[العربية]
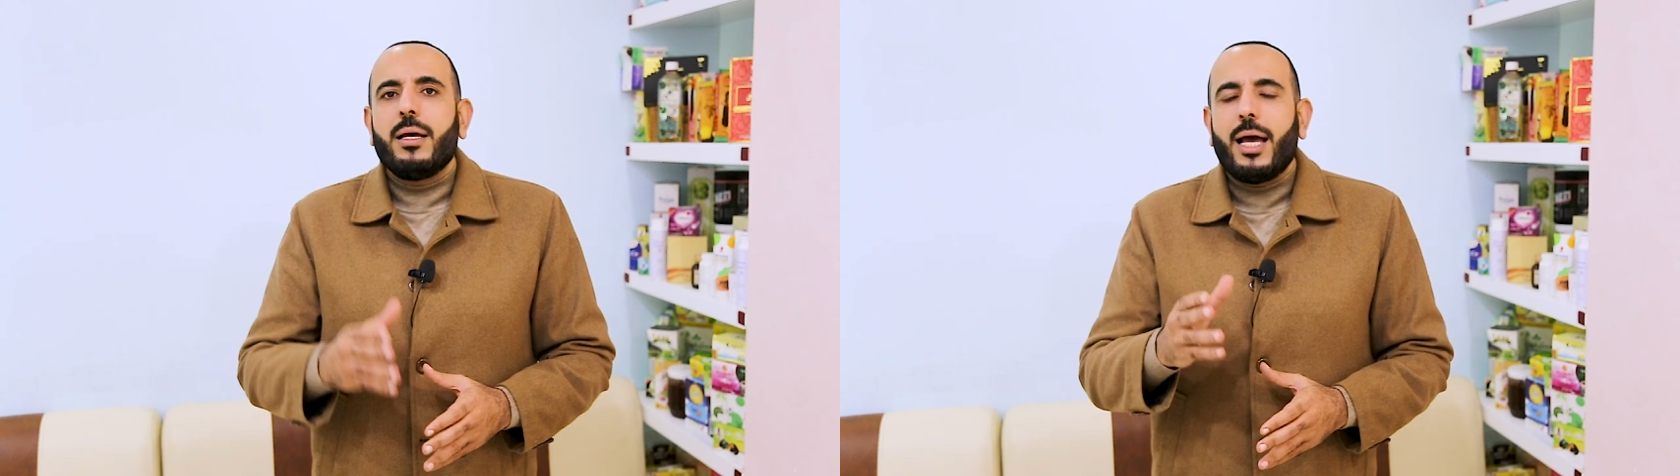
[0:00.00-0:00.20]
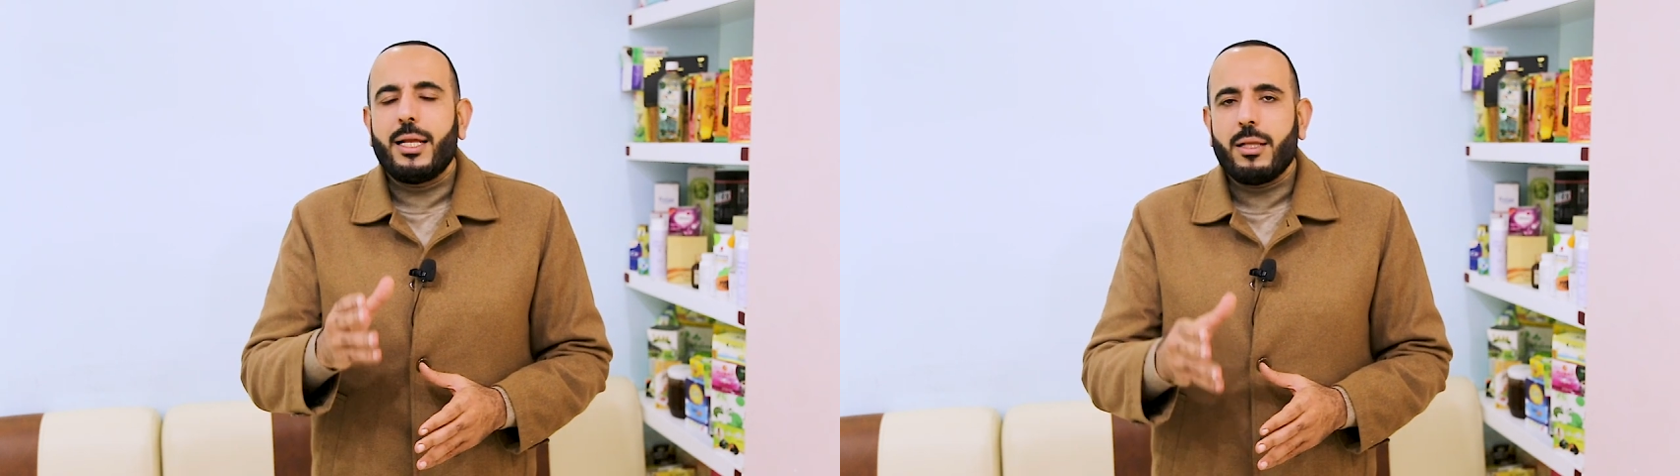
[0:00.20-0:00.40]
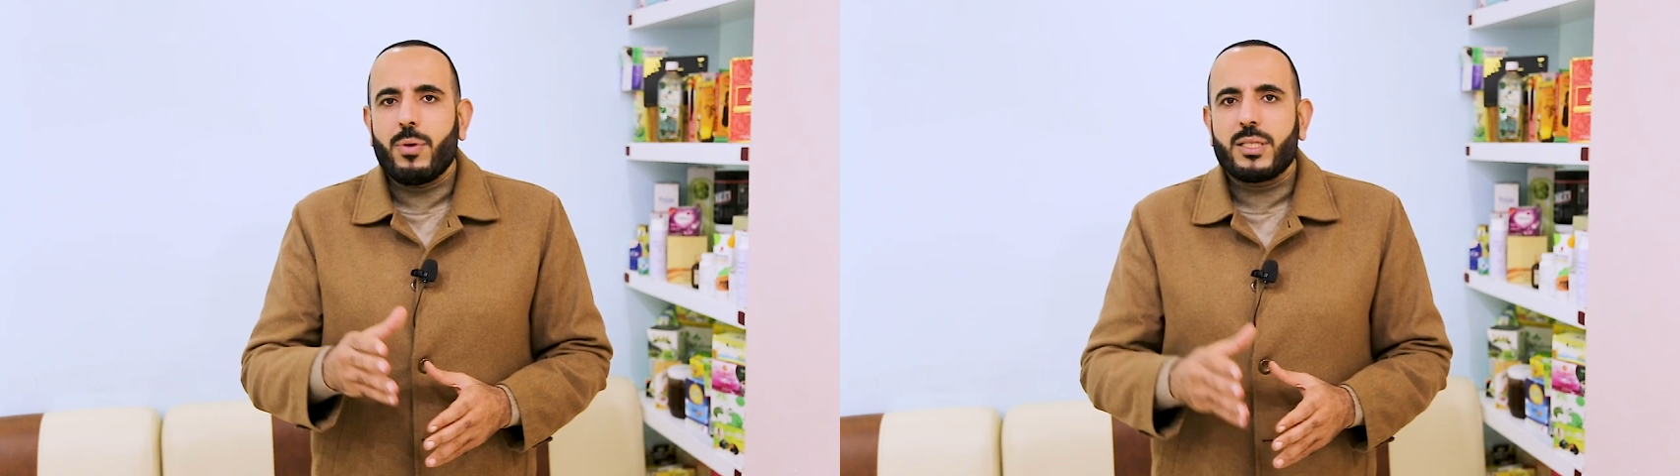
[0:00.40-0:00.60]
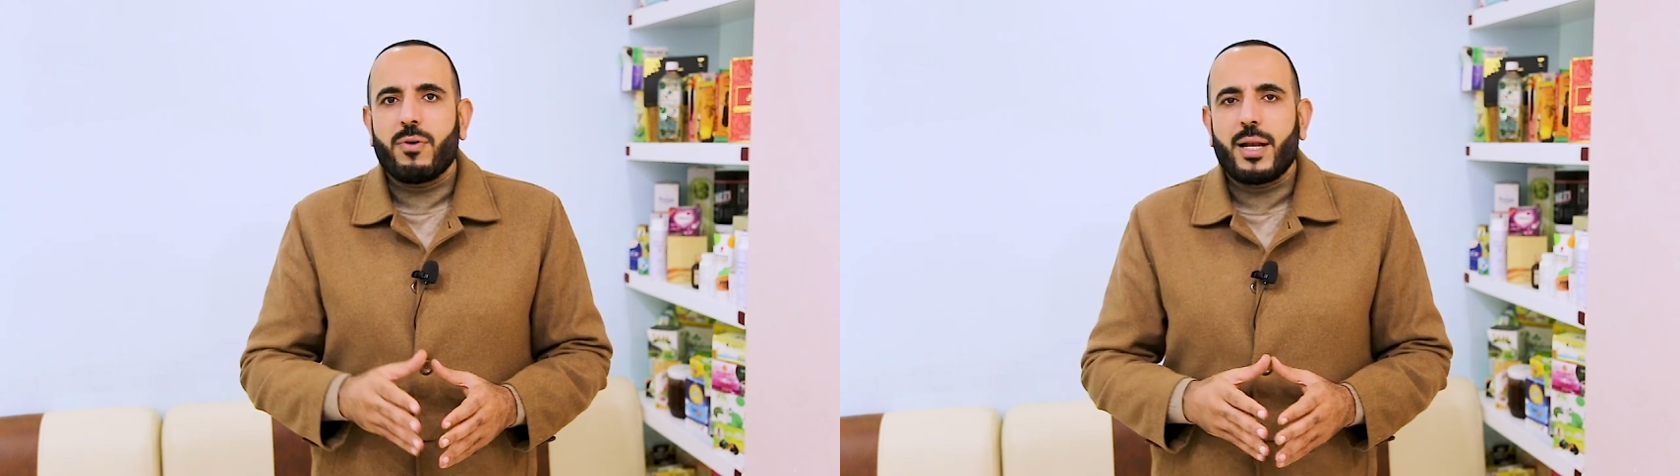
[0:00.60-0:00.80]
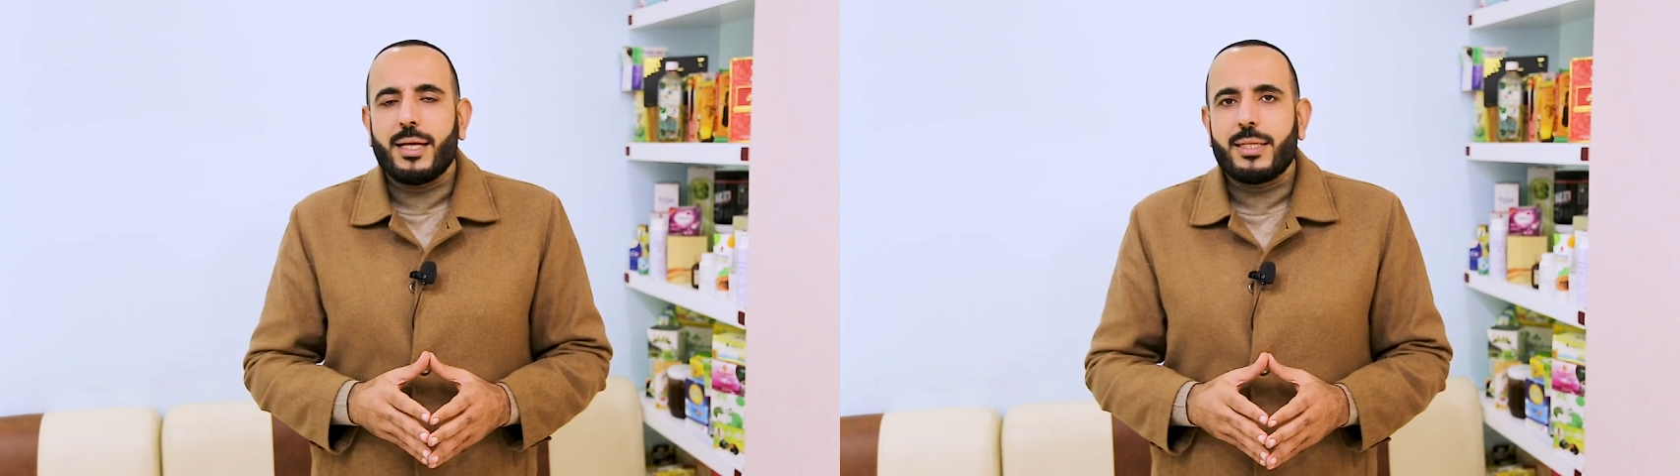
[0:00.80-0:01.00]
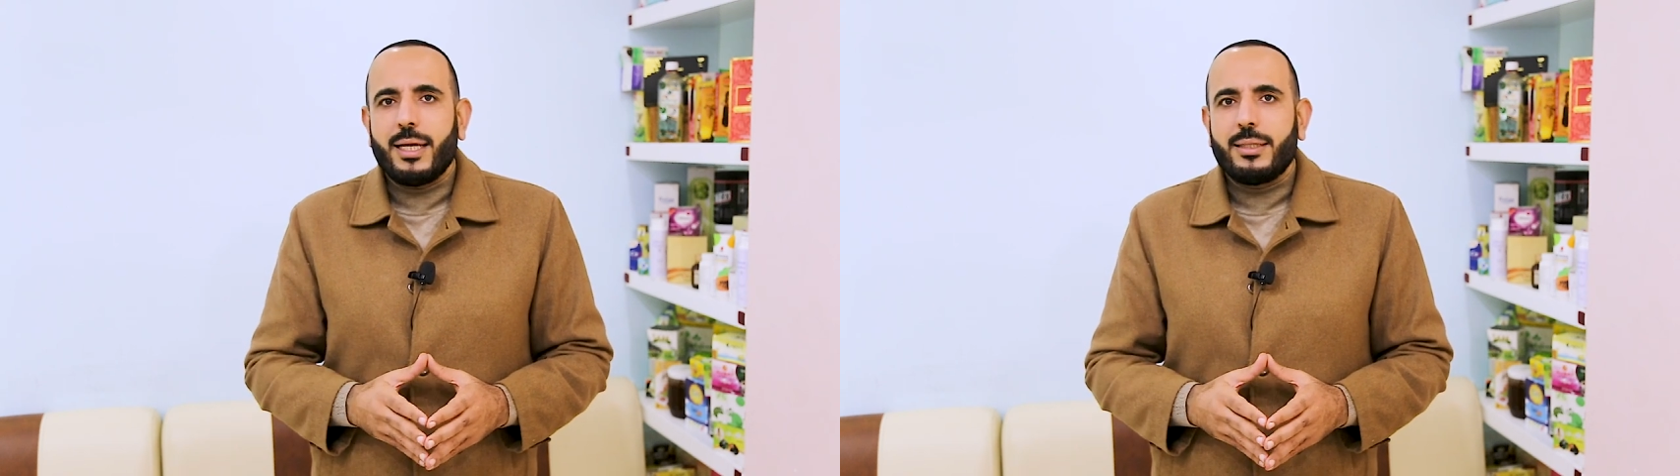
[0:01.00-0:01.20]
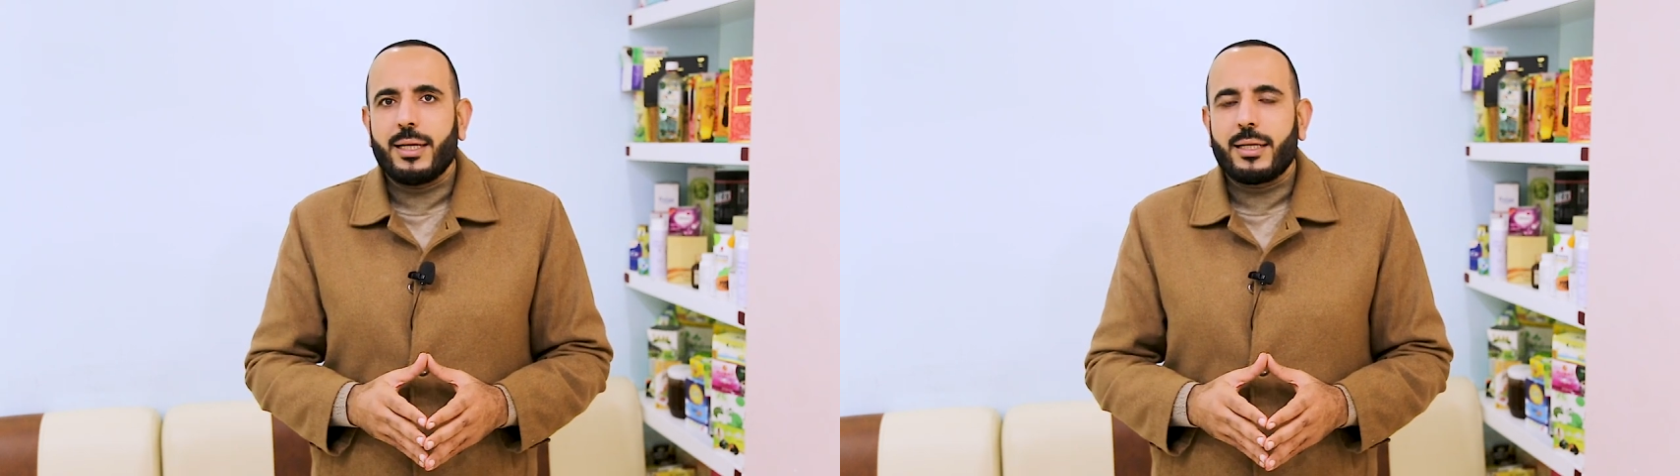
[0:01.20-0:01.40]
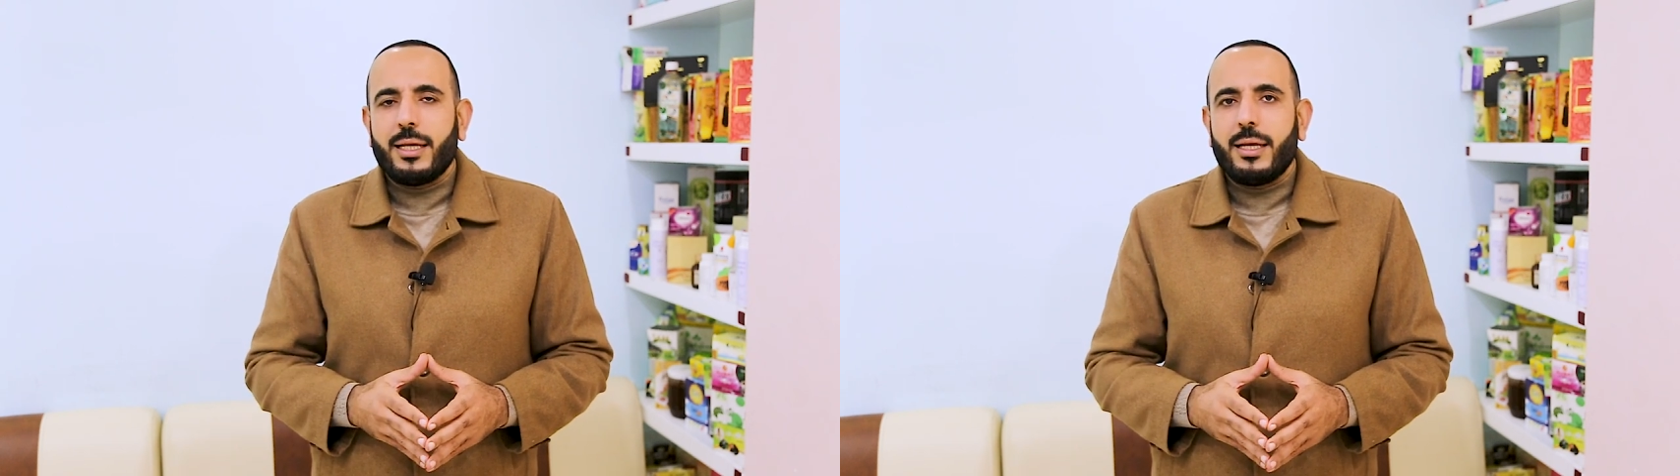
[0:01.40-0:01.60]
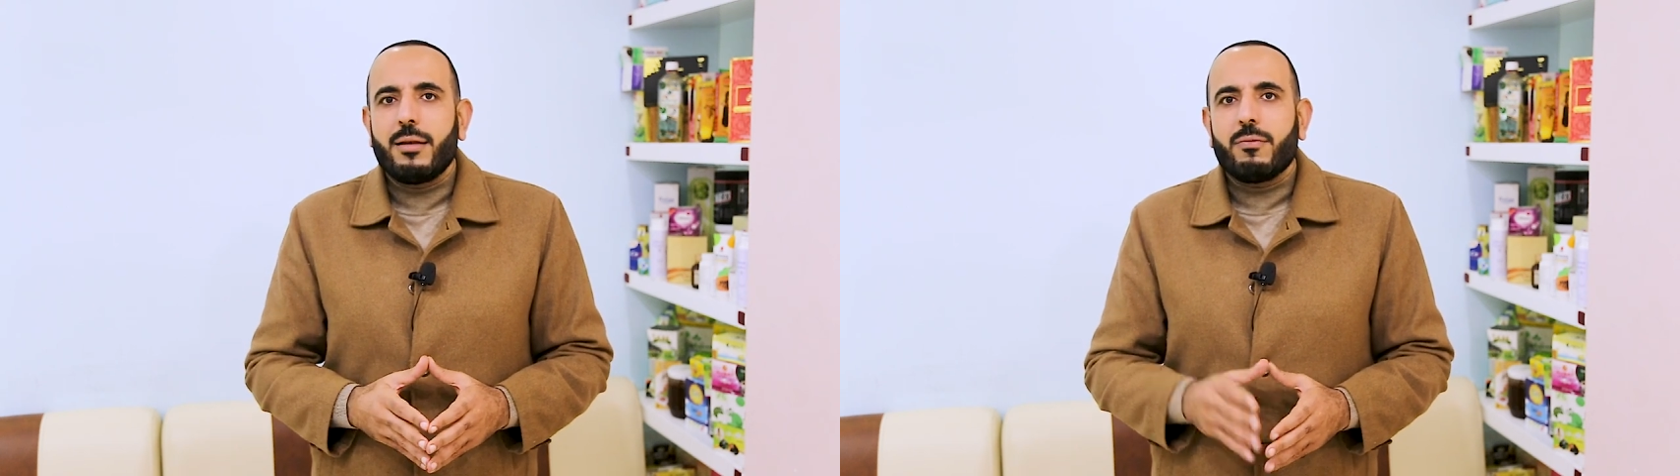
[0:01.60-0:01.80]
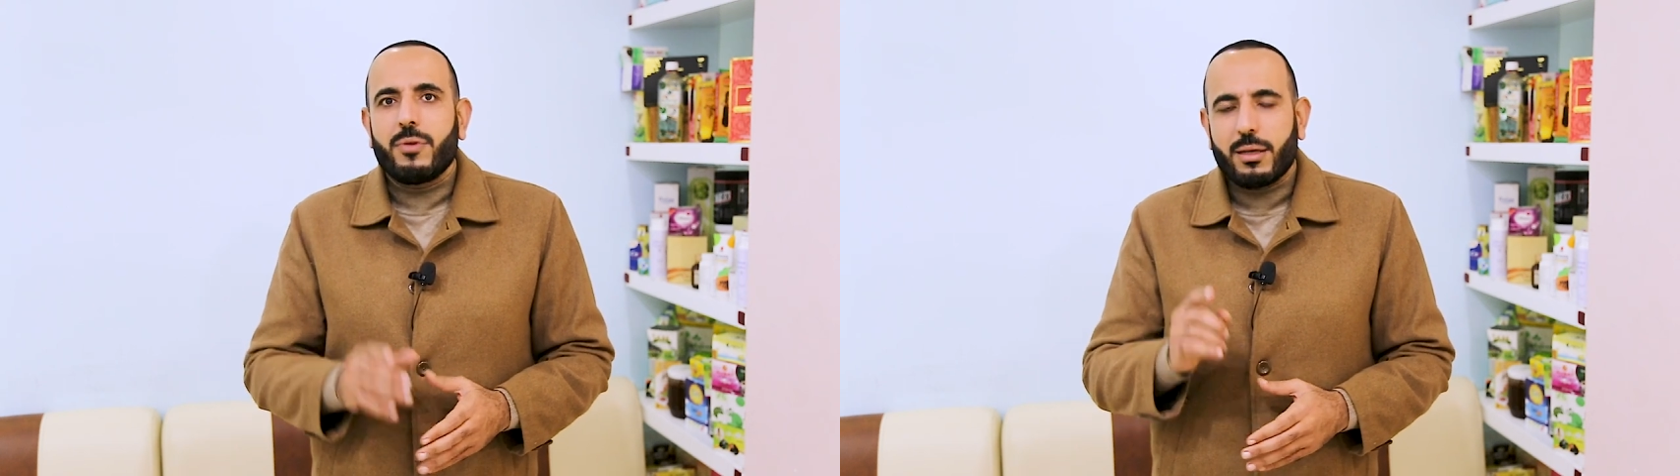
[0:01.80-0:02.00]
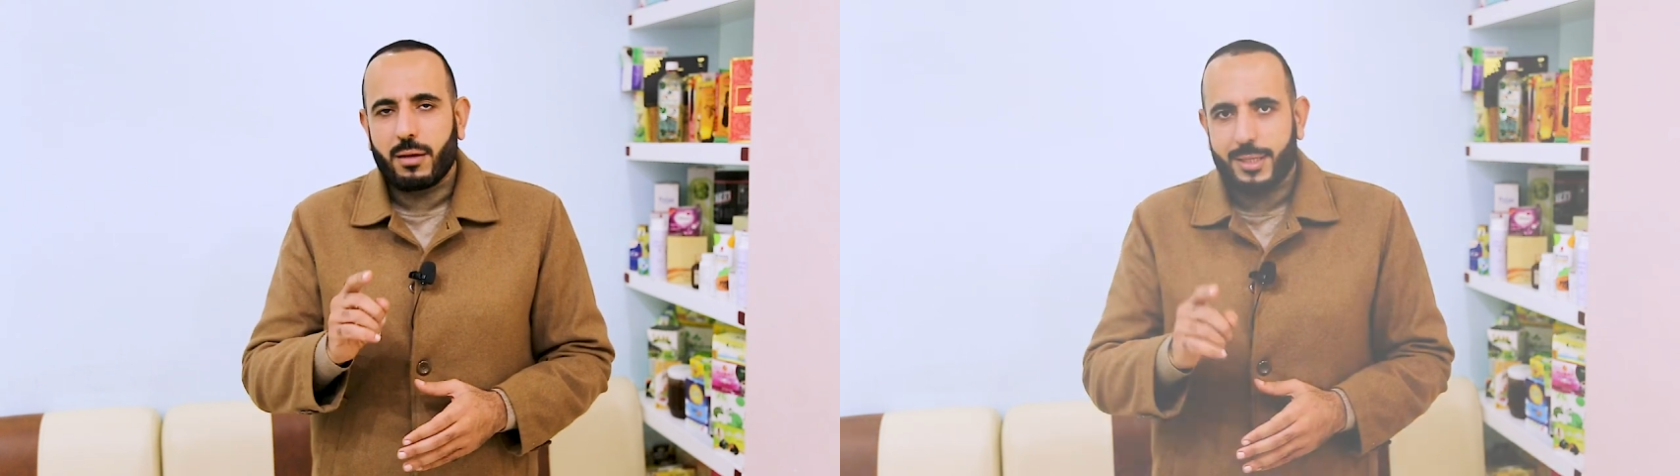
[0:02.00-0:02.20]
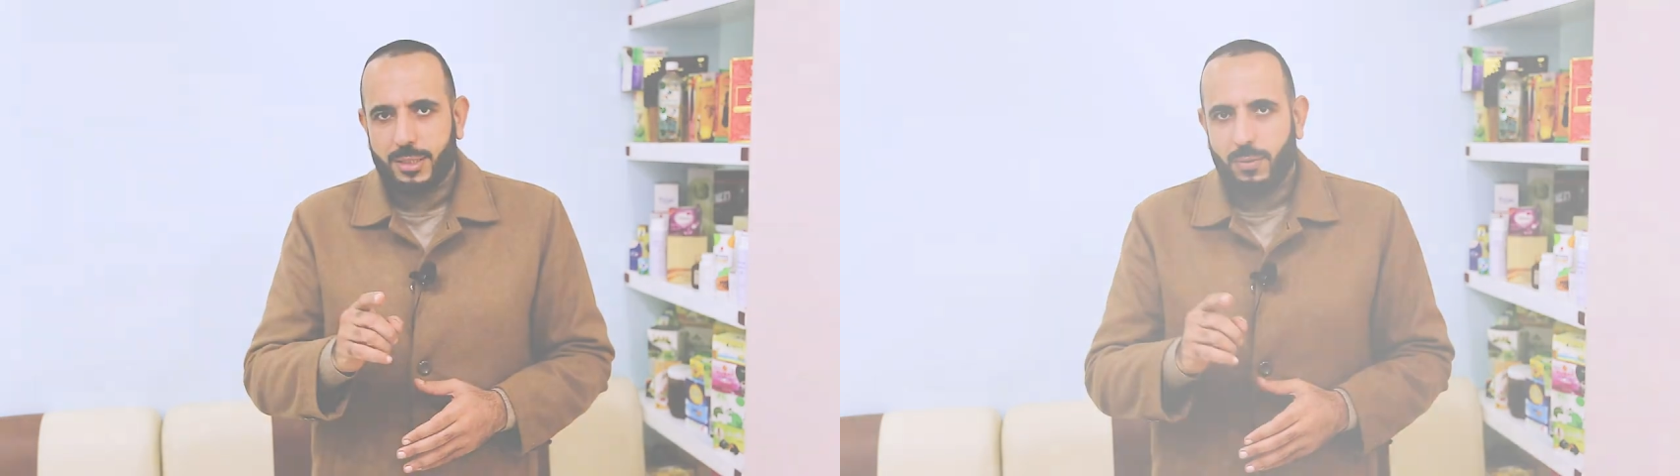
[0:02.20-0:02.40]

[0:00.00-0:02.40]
هذه الوصفة راح تساعدنا كتير في إنقاص